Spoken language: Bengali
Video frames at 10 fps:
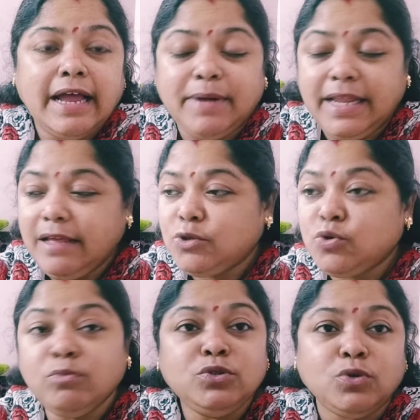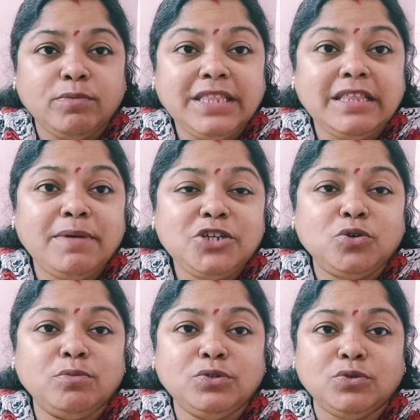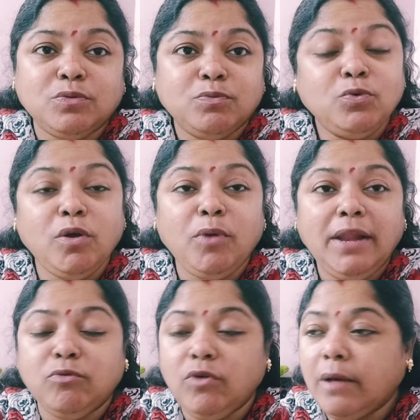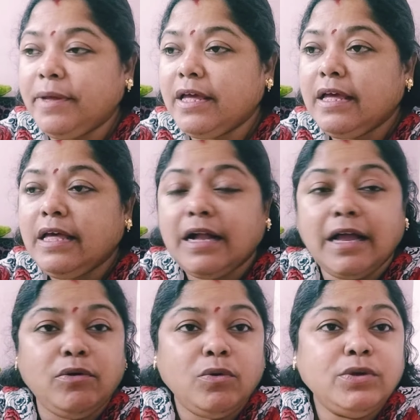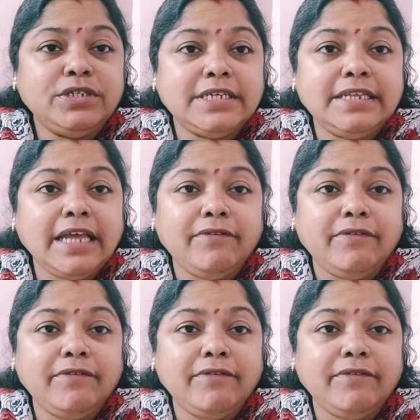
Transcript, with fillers: মানে সমুদ্র মিথ্যেবাদী সমুদ্র পুকুরও বললে ভুল হবে কারণ ওই যে যেদিনকে